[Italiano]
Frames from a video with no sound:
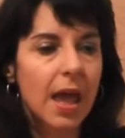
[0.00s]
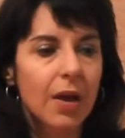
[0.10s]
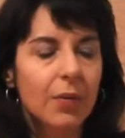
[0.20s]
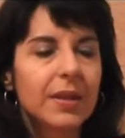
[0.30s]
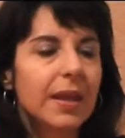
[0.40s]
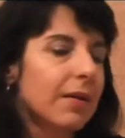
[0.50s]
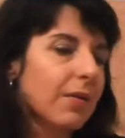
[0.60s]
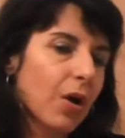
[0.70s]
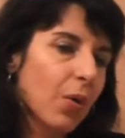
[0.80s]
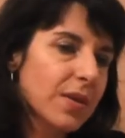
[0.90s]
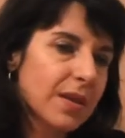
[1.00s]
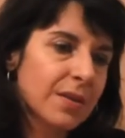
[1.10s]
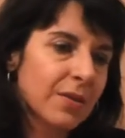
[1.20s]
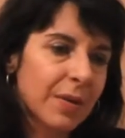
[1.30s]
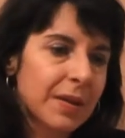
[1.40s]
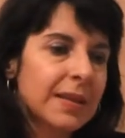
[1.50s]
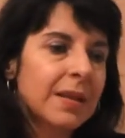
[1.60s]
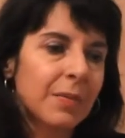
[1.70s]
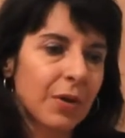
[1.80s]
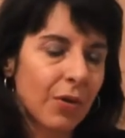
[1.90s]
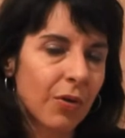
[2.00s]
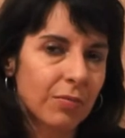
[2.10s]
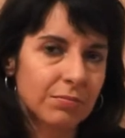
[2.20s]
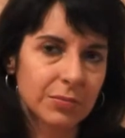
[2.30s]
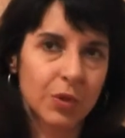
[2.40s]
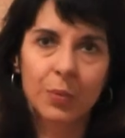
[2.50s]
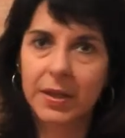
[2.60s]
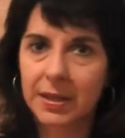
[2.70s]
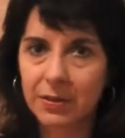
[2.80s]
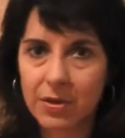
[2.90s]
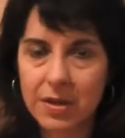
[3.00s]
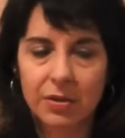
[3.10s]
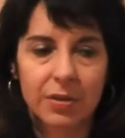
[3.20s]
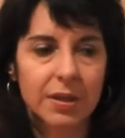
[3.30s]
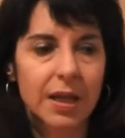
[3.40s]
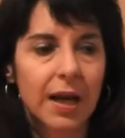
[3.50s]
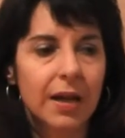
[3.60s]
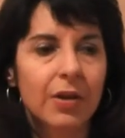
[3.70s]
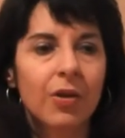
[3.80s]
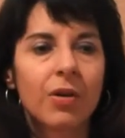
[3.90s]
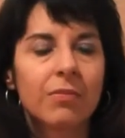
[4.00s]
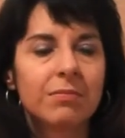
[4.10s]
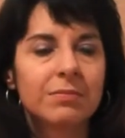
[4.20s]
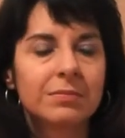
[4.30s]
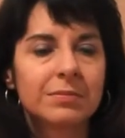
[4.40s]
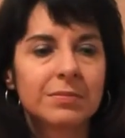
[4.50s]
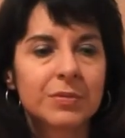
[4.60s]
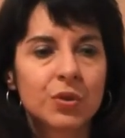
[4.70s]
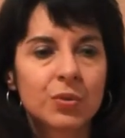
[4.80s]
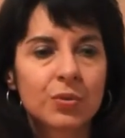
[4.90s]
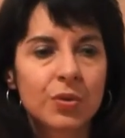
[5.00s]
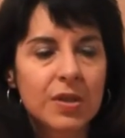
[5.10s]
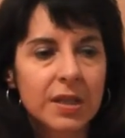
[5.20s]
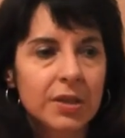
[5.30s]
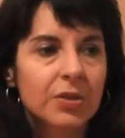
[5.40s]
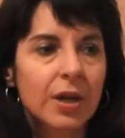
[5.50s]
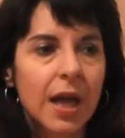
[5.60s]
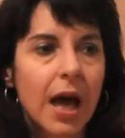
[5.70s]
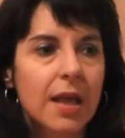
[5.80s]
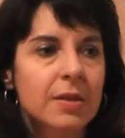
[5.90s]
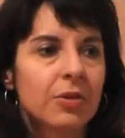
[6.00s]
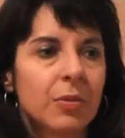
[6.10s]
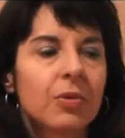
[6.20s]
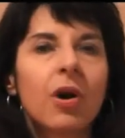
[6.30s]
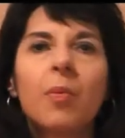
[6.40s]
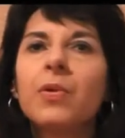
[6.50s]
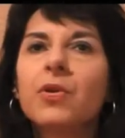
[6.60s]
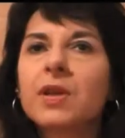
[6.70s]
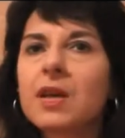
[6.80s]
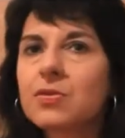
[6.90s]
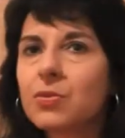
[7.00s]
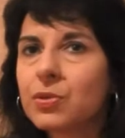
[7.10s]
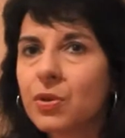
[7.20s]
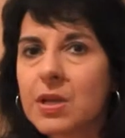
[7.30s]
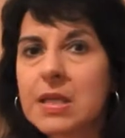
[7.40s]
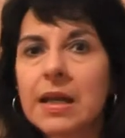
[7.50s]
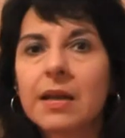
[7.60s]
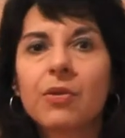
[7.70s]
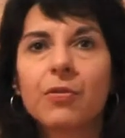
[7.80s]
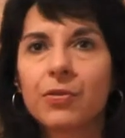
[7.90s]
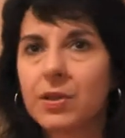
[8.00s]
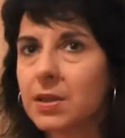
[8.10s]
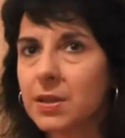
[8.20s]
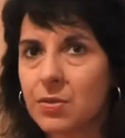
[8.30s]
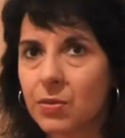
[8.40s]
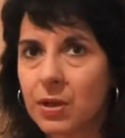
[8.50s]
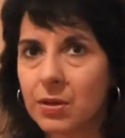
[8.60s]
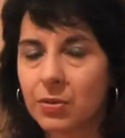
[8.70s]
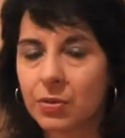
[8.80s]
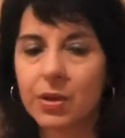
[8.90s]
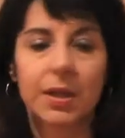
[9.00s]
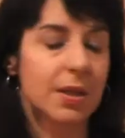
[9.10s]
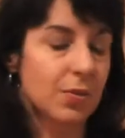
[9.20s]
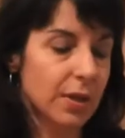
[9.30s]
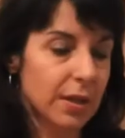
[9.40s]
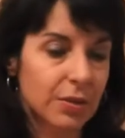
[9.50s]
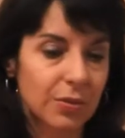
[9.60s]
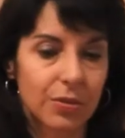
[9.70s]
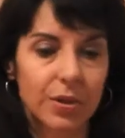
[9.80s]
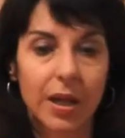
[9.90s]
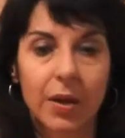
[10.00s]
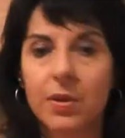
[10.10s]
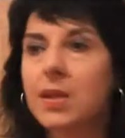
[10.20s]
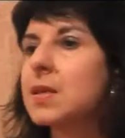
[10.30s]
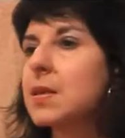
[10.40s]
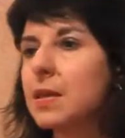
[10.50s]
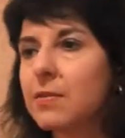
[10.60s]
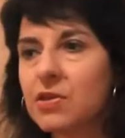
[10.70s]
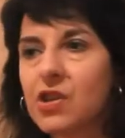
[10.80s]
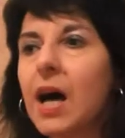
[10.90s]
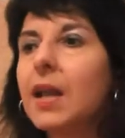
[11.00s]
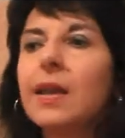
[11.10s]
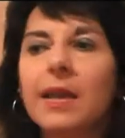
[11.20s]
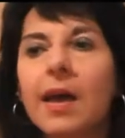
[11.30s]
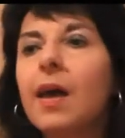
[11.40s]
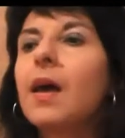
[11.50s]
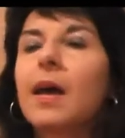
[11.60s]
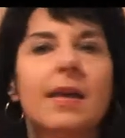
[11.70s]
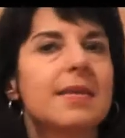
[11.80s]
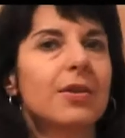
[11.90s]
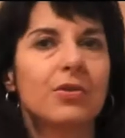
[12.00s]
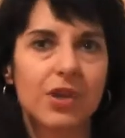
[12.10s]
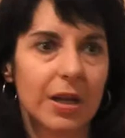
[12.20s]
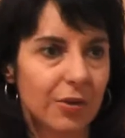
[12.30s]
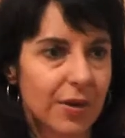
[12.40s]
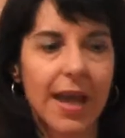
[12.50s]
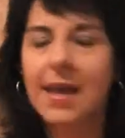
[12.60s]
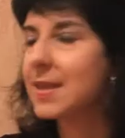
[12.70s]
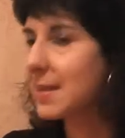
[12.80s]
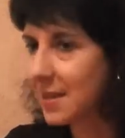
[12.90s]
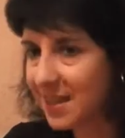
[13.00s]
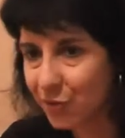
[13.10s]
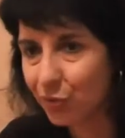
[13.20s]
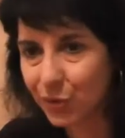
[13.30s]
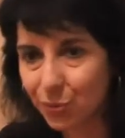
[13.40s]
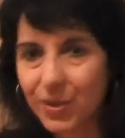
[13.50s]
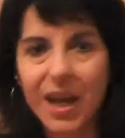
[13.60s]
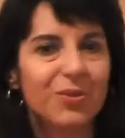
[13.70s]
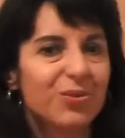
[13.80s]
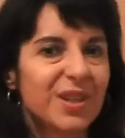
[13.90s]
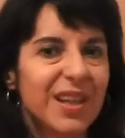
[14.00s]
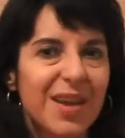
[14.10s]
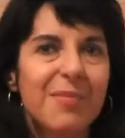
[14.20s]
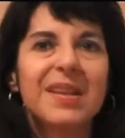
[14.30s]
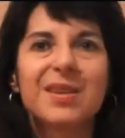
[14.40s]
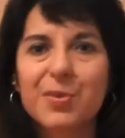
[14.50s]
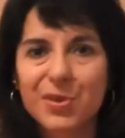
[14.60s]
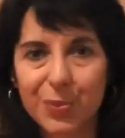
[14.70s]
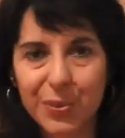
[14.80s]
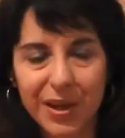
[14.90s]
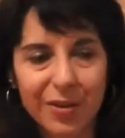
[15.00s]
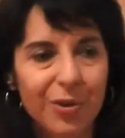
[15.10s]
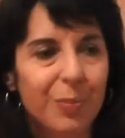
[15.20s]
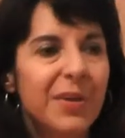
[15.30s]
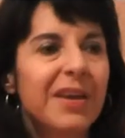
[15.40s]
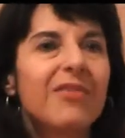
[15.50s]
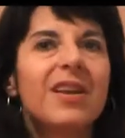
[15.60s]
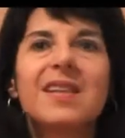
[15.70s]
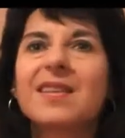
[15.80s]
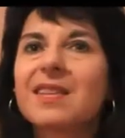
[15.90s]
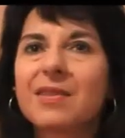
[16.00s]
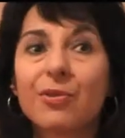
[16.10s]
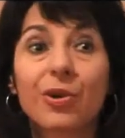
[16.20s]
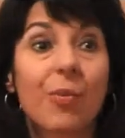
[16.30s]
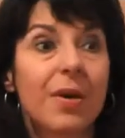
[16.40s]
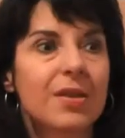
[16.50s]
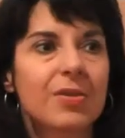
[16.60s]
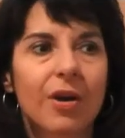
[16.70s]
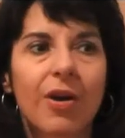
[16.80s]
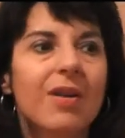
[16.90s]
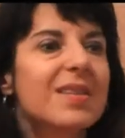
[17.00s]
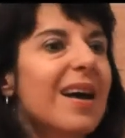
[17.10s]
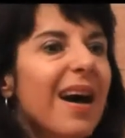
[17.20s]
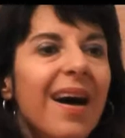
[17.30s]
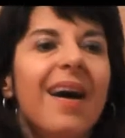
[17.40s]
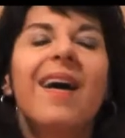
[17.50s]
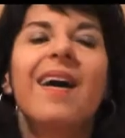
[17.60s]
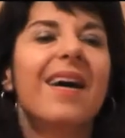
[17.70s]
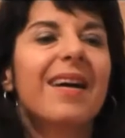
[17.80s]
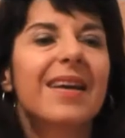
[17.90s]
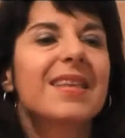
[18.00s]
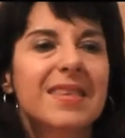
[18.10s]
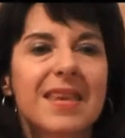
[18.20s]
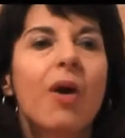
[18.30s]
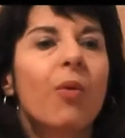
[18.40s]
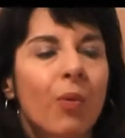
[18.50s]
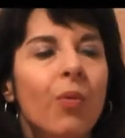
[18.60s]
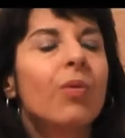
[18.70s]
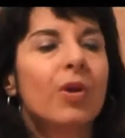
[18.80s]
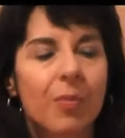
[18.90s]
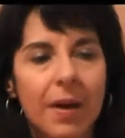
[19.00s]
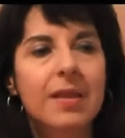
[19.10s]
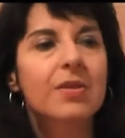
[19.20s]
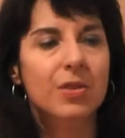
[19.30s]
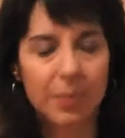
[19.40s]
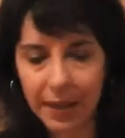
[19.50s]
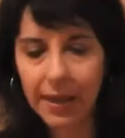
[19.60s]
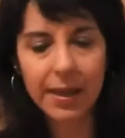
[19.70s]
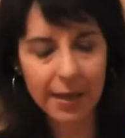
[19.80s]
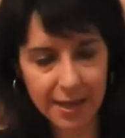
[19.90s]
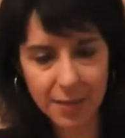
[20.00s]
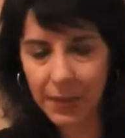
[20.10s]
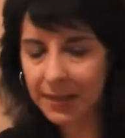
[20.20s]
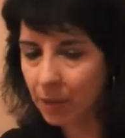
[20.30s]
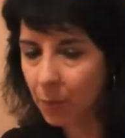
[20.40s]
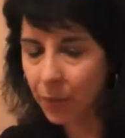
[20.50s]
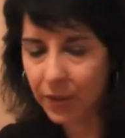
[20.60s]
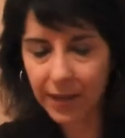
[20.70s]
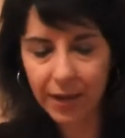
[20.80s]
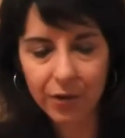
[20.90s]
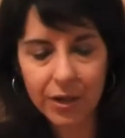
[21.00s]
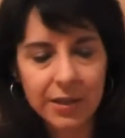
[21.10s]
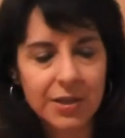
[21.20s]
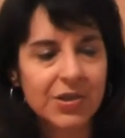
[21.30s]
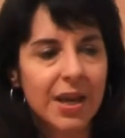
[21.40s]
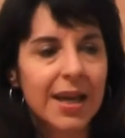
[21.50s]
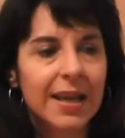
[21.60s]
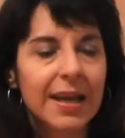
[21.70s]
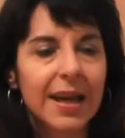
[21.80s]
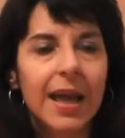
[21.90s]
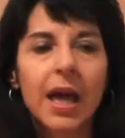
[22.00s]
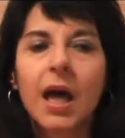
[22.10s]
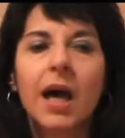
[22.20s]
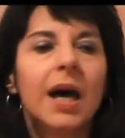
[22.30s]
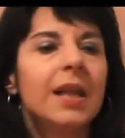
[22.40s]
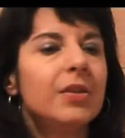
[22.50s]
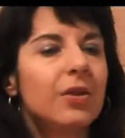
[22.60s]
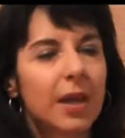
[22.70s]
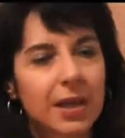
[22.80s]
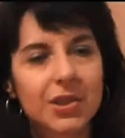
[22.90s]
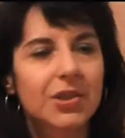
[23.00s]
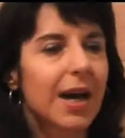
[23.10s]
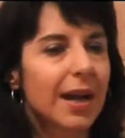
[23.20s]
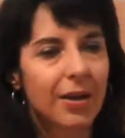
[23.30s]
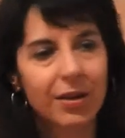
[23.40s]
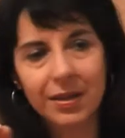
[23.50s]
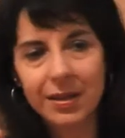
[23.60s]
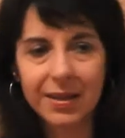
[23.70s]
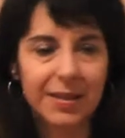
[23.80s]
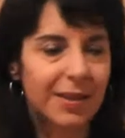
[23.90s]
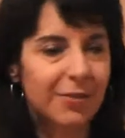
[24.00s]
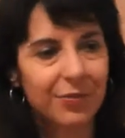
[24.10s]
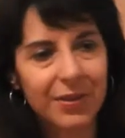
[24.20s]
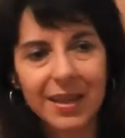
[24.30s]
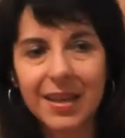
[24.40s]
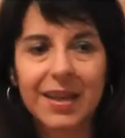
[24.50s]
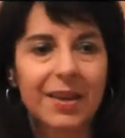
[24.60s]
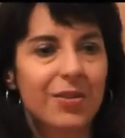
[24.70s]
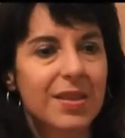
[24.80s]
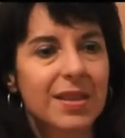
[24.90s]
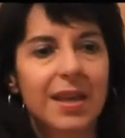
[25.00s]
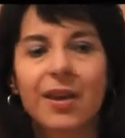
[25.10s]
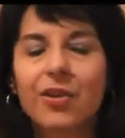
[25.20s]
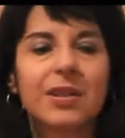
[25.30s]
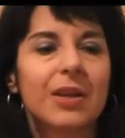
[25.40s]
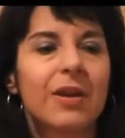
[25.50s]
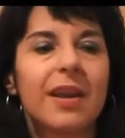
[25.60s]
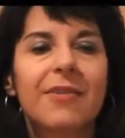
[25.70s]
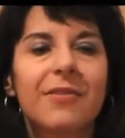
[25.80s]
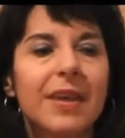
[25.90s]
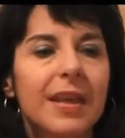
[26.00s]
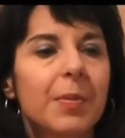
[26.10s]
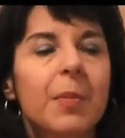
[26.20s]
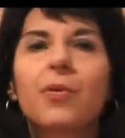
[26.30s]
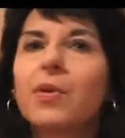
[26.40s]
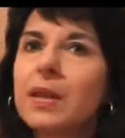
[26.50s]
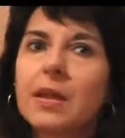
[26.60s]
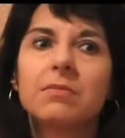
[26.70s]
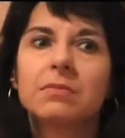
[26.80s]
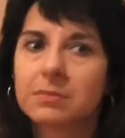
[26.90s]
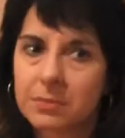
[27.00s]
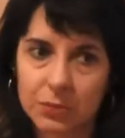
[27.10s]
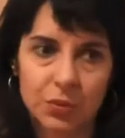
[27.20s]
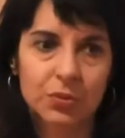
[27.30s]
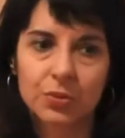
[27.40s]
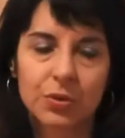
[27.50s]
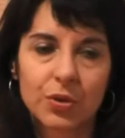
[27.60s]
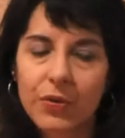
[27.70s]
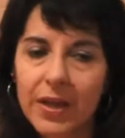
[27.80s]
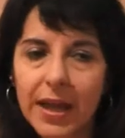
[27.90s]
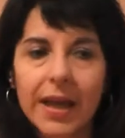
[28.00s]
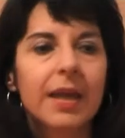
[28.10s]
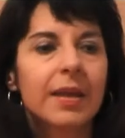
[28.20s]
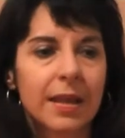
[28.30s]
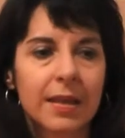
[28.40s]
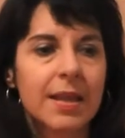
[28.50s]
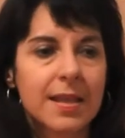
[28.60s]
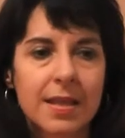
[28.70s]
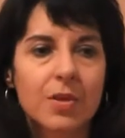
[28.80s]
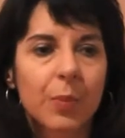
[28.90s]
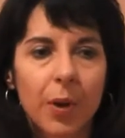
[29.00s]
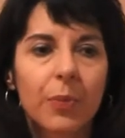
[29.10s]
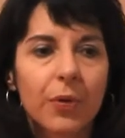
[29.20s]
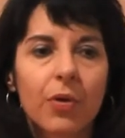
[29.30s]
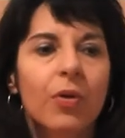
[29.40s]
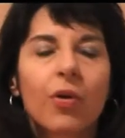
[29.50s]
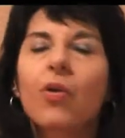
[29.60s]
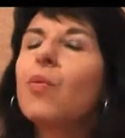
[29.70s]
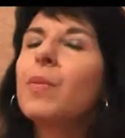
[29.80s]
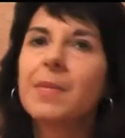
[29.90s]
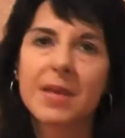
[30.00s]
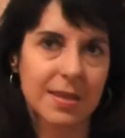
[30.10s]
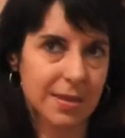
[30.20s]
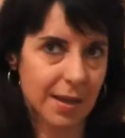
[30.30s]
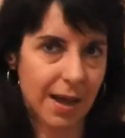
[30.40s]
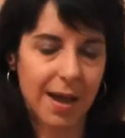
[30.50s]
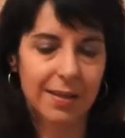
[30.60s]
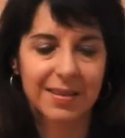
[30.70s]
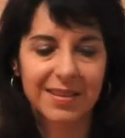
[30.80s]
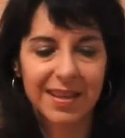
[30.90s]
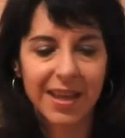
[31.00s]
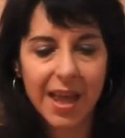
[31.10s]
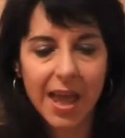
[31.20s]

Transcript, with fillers: Quindi questo è sicuramente il mio obiettivo secondario. Mm, uno scrittore ha secondo me un obbligo di assoluta onestà nei confronti del suo lettore, dei suoi lettori, quindi se scrivi gialli, che siano gialli onesti, dove tu dai tutti gli elementi per scoprire il colpevole, se scrivi un romanzo rosa, eh, che sia un, un romanzo insomma, che, che, rispetta un po' le regole del genere, eh, di non lasciare no, de, de, dei fili che non si riannodano alla fine, proprio quindi mm, un dovere nel senso proprio come mestierante.